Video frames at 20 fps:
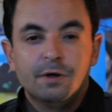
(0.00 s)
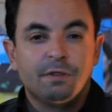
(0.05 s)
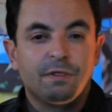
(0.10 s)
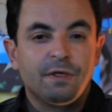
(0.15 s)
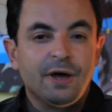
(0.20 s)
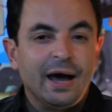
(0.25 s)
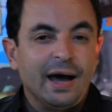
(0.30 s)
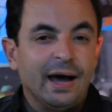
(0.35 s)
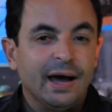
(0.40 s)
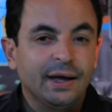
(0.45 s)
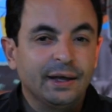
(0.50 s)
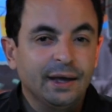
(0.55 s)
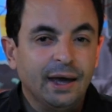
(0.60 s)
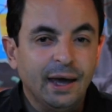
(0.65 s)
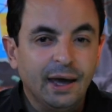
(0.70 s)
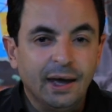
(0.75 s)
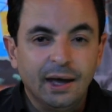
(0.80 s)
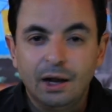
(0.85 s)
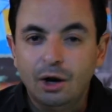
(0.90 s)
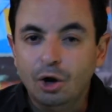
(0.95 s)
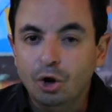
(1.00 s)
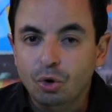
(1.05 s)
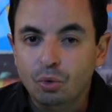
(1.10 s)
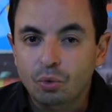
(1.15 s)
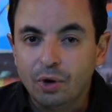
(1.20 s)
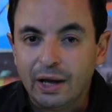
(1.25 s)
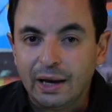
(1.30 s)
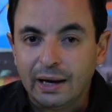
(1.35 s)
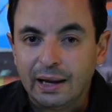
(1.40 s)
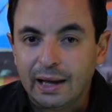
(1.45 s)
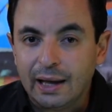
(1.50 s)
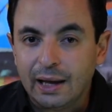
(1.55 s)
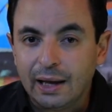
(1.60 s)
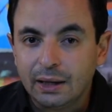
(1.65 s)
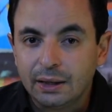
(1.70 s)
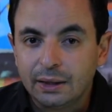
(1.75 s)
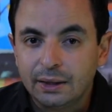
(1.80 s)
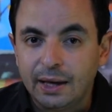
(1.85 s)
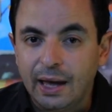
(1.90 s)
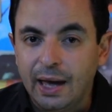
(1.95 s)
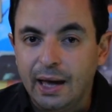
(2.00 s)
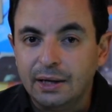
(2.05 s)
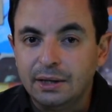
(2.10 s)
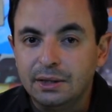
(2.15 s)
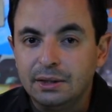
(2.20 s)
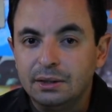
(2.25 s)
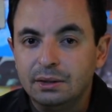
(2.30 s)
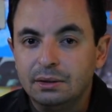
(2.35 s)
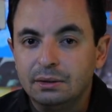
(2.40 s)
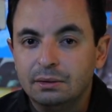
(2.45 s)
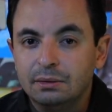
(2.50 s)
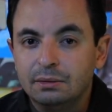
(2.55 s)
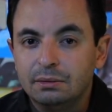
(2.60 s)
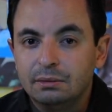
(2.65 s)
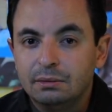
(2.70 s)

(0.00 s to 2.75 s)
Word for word: ضحاياه الولا كان